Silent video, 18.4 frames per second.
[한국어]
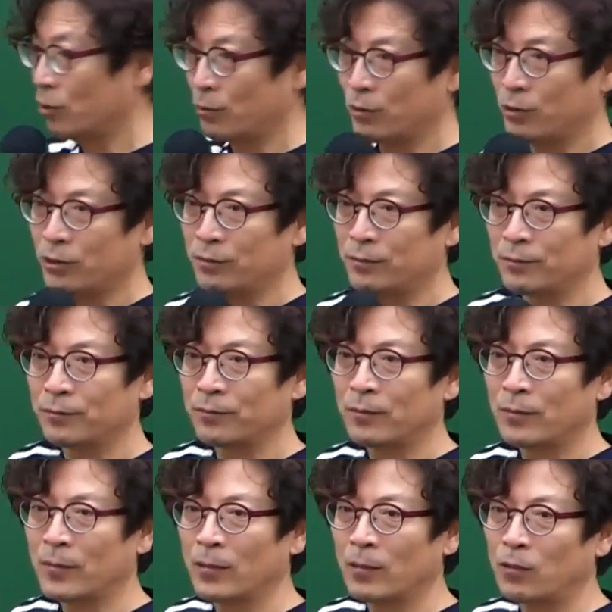없어.
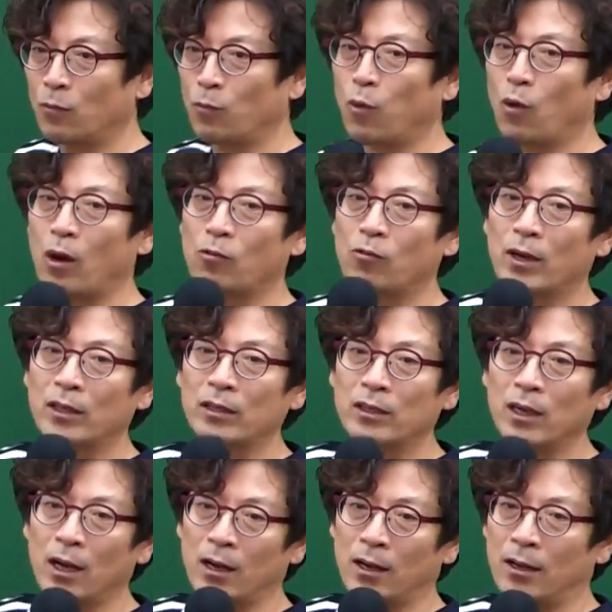그럼 뭐 갖고
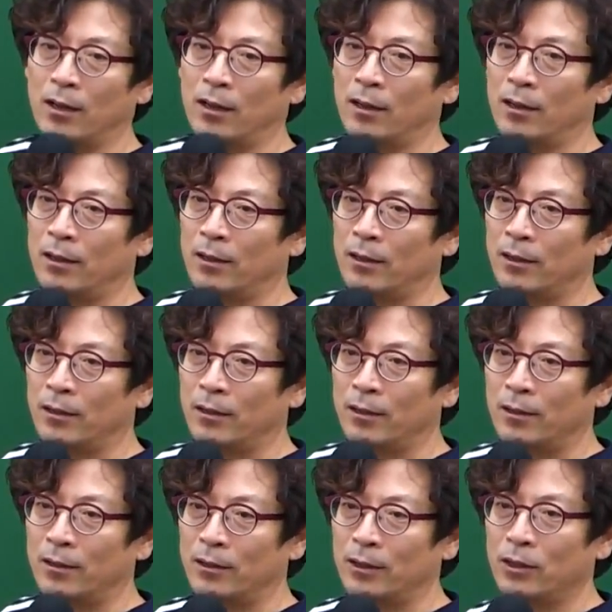하느냐?
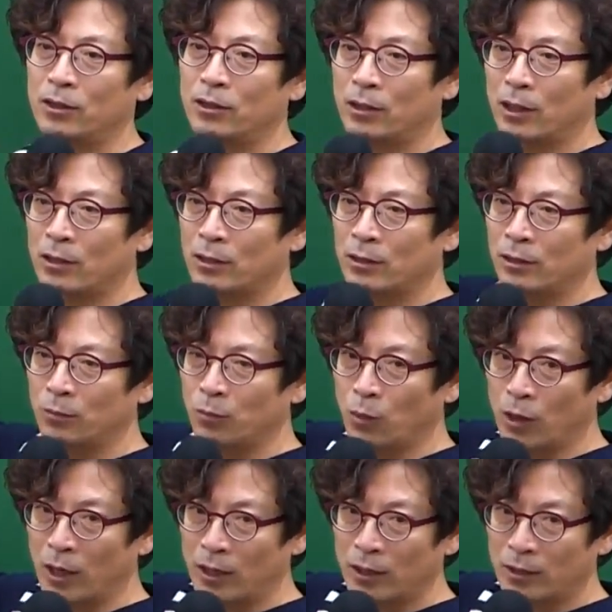이 지역에서는
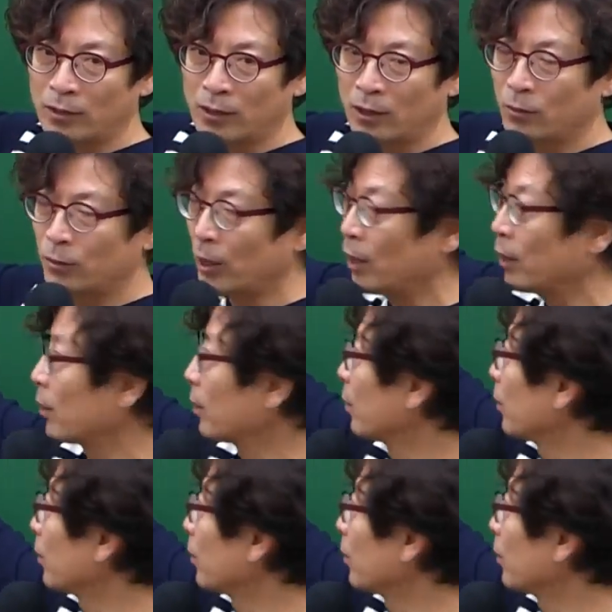뭐가 있기 때문에